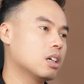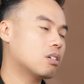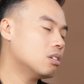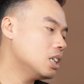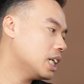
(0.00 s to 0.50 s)

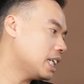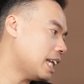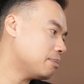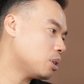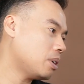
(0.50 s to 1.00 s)
có người thì
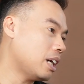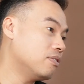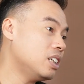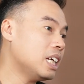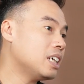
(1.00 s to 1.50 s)
làm trong hẻm
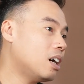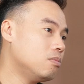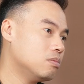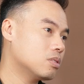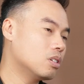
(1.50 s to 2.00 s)
vẫn thành công
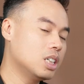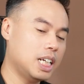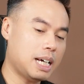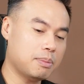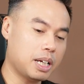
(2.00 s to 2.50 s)
có người
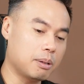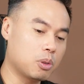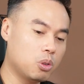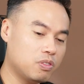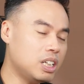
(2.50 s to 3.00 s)
làm ở hẻm
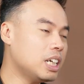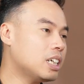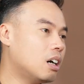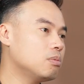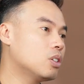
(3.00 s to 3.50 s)
cụt vẫn thành
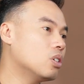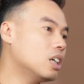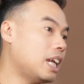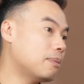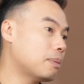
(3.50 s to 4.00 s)
công nhưng có
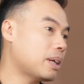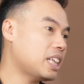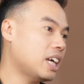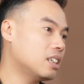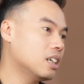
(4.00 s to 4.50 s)
người làm ở mặt
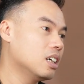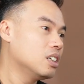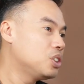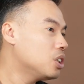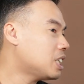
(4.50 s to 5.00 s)
tiền
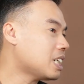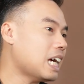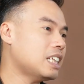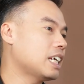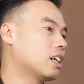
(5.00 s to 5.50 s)
chưa chắc đã
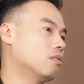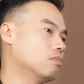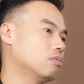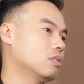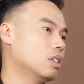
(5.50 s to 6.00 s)
thành công
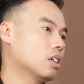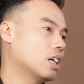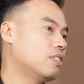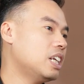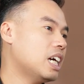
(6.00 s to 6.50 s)

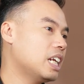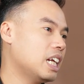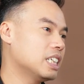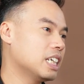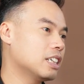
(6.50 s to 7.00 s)
cái vấn đề đây
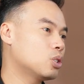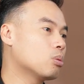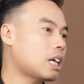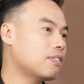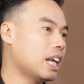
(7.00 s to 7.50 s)
là gì ạ chúng
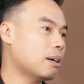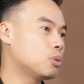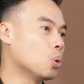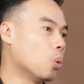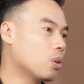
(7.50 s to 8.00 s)
ta phải làm
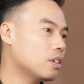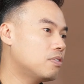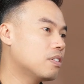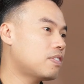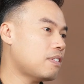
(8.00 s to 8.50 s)
chủ cái
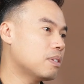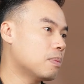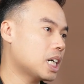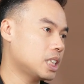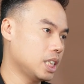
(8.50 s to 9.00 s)
phương pháp về
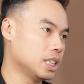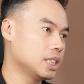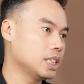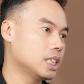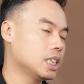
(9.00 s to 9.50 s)
marketing
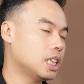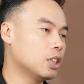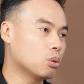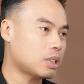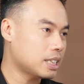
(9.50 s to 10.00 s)
thì
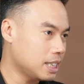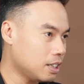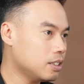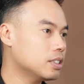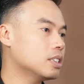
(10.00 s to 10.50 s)
chúng ta sẽ
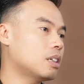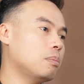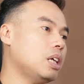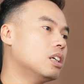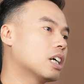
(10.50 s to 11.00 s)

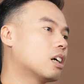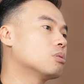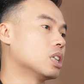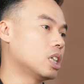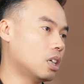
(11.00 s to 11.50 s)
biết được câu
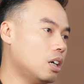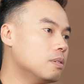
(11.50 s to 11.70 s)
trả lời đó